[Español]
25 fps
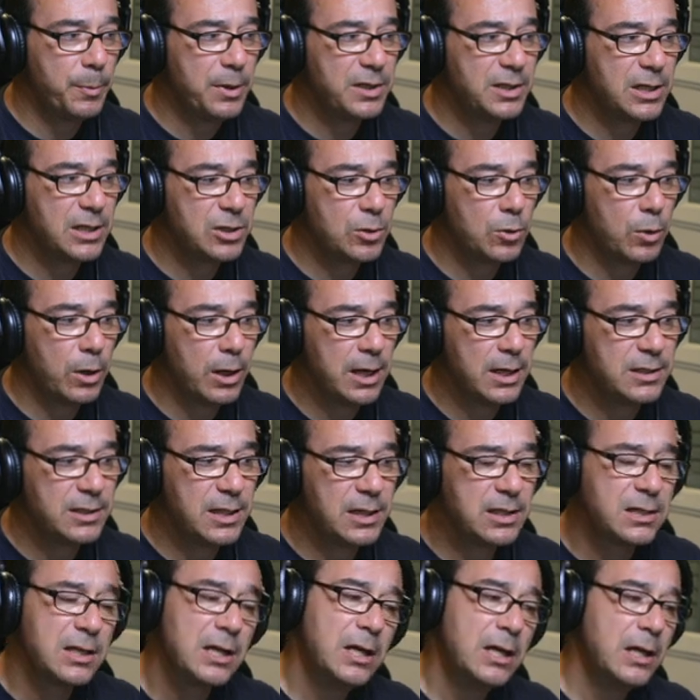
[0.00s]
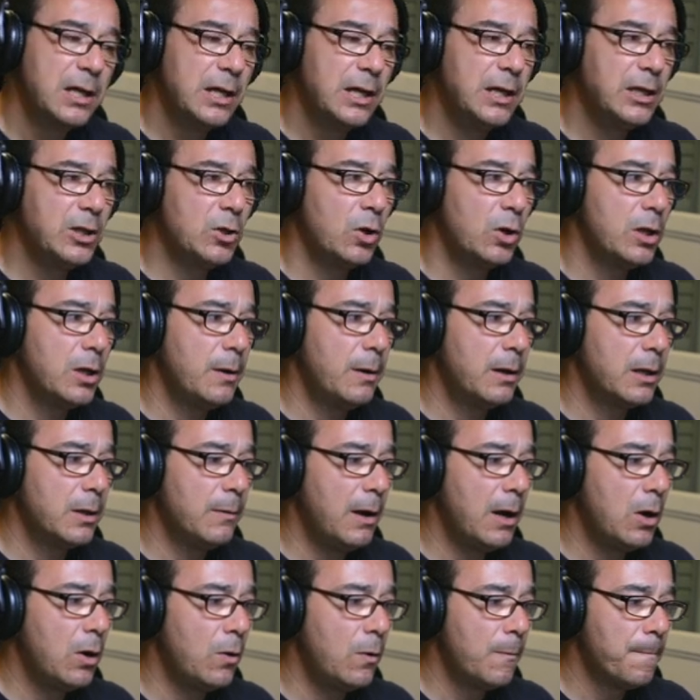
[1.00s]
lo pinchas y lo arrastras y te lo llevas
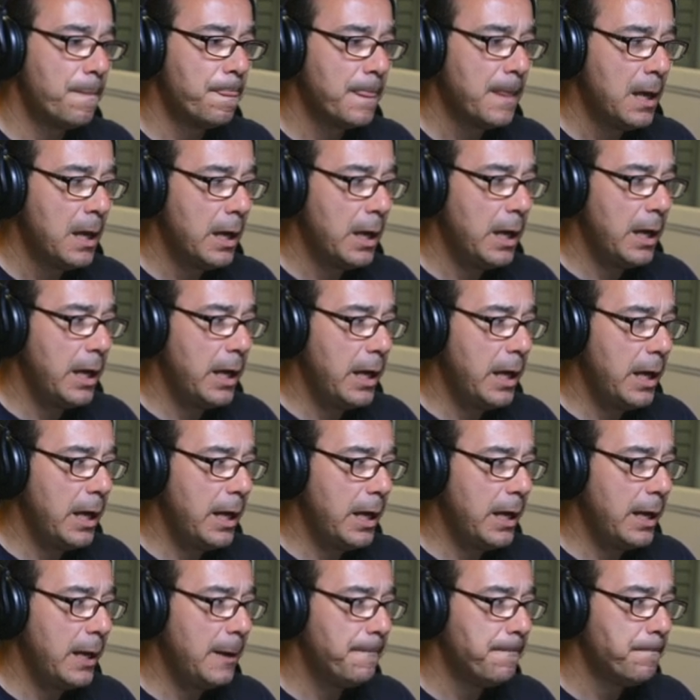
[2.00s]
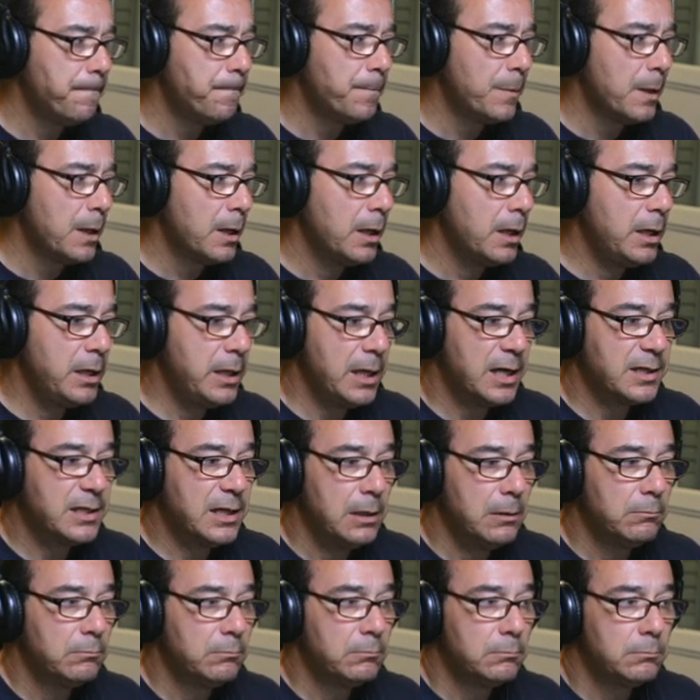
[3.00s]
debajo. Eh, y ya
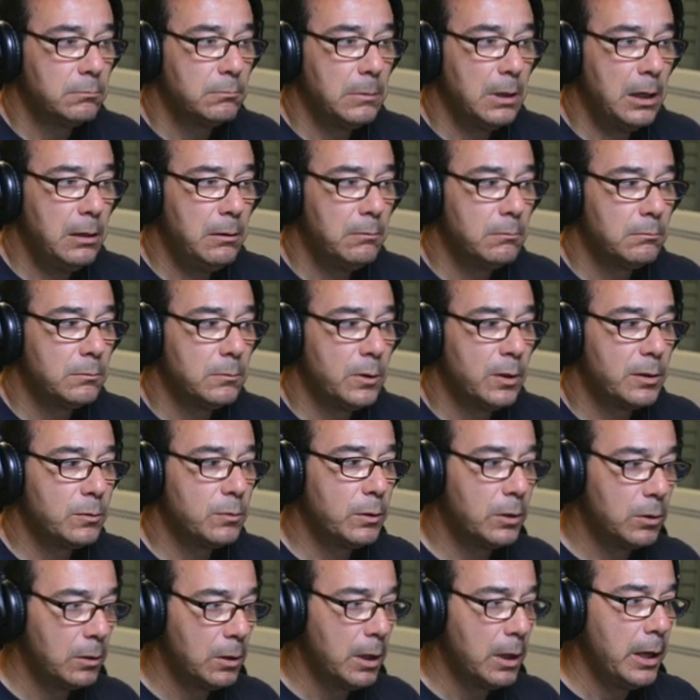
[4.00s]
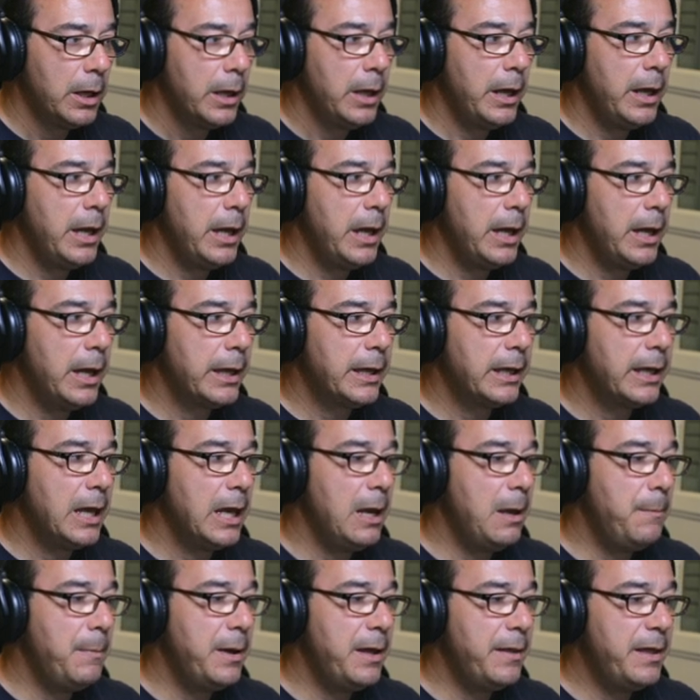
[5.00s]
está. ¿Vale? Entonces, bueno, eh,
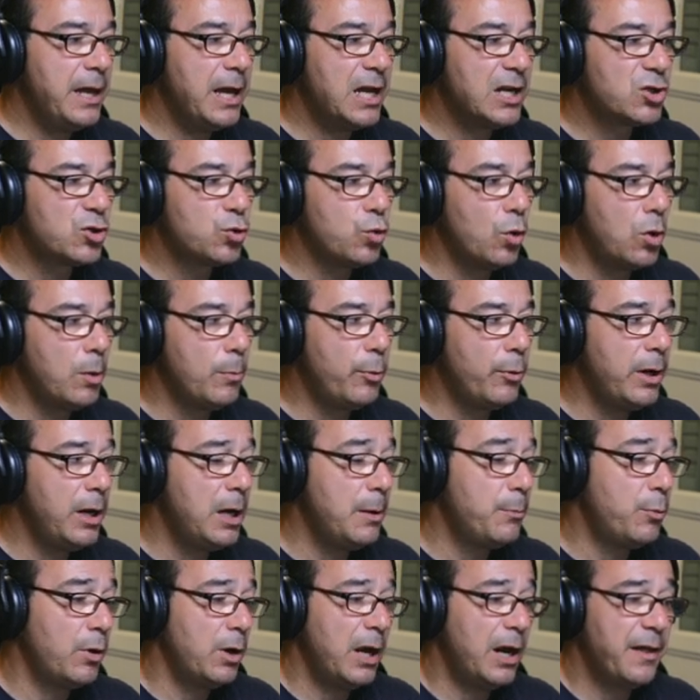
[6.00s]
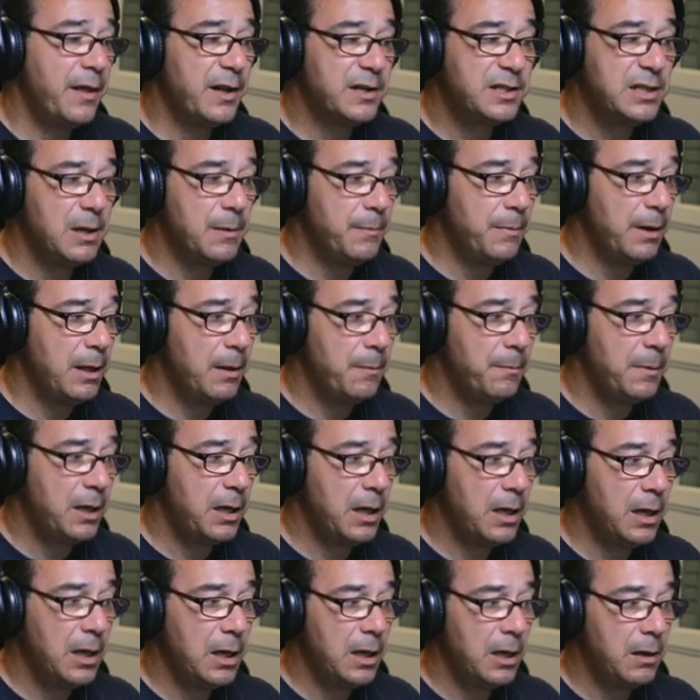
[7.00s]
¿qué medias suelo poner? Pues la de siempre,
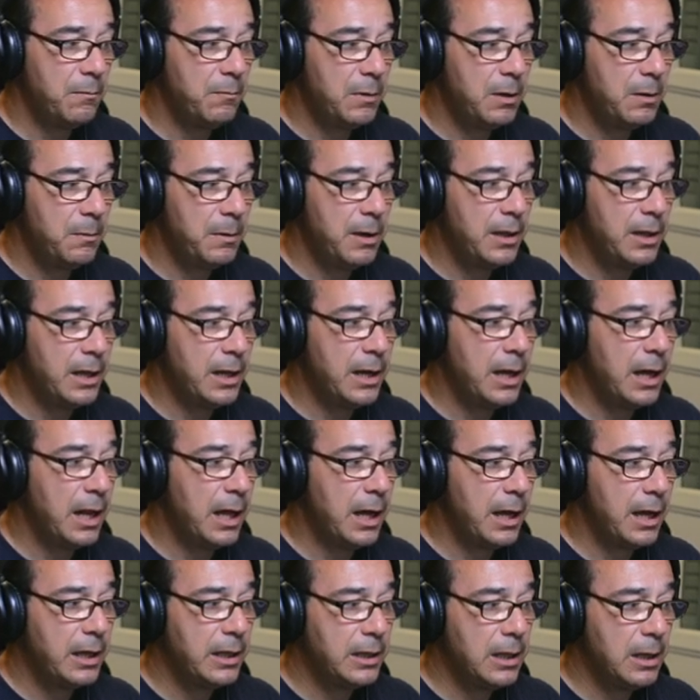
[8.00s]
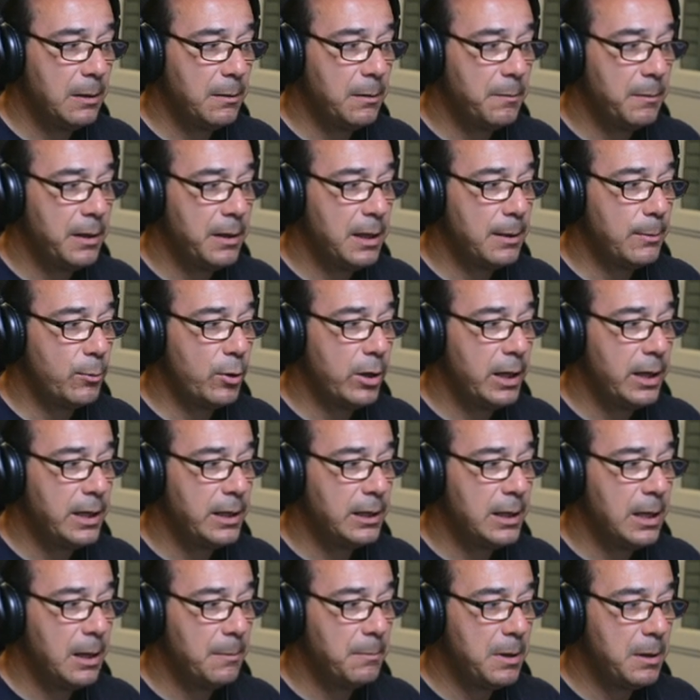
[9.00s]
mi, media naranjita, mi media
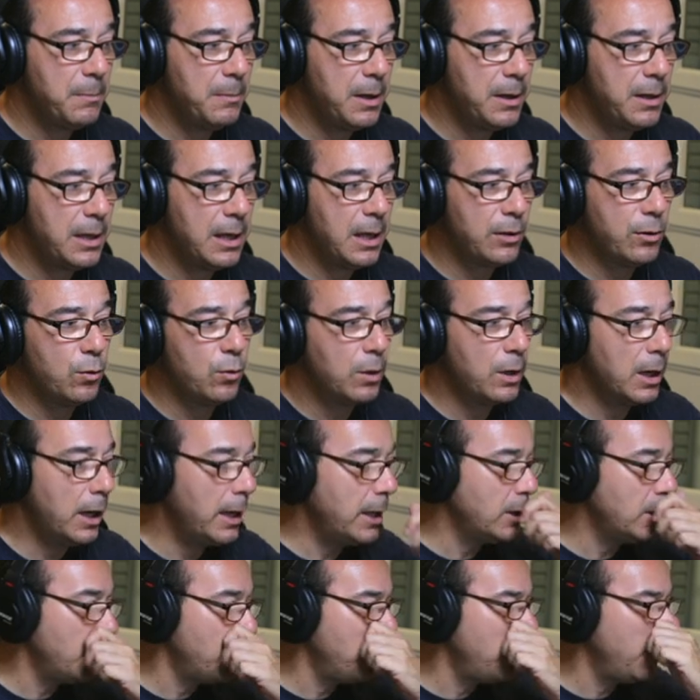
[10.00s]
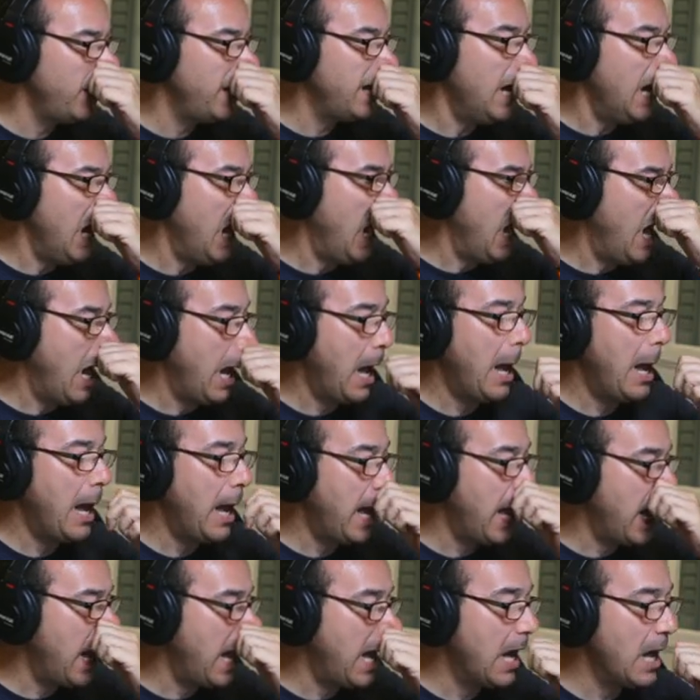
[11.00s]
moradita, mi media azul clarita y mi media
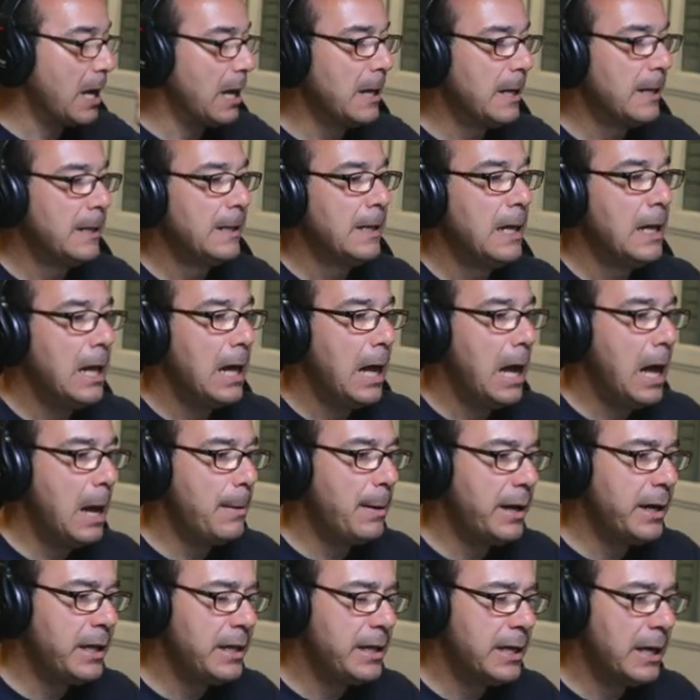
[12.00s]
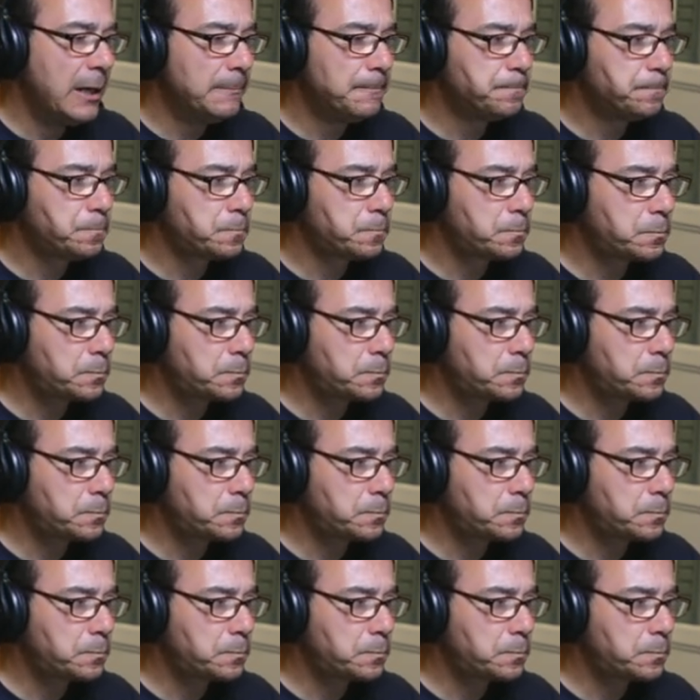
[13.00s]
eh, amarilla.